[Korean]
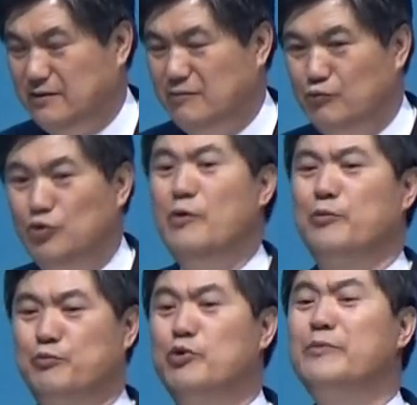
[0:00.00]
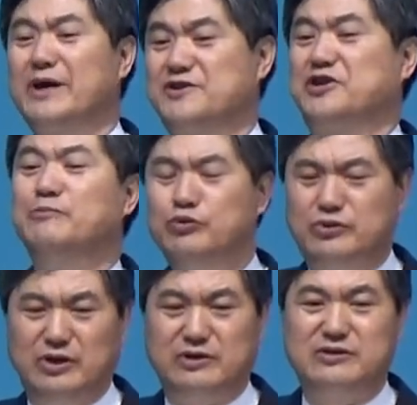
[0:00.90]
물론 부름 받기
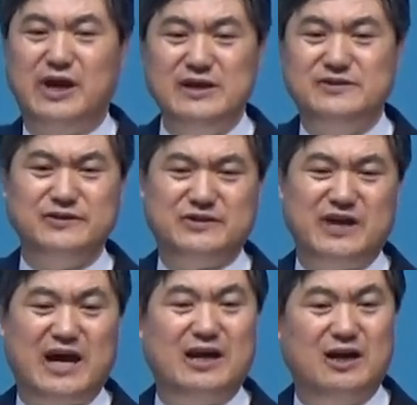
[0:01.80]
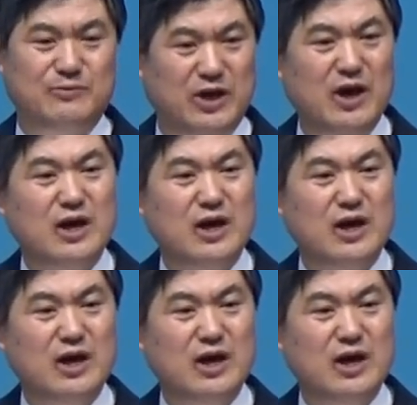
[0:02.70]
전부터 그게 있었으니까 하나님이